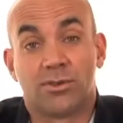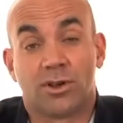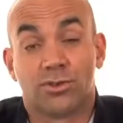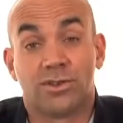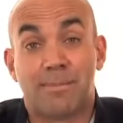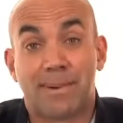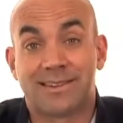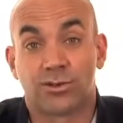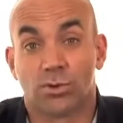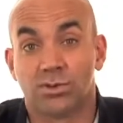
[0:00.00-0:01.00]
ne leur donnez pas
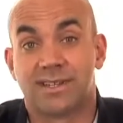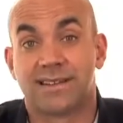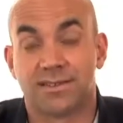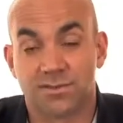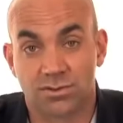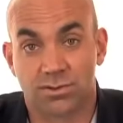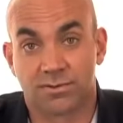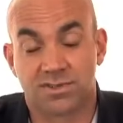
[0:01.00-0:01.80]
trop d'attention.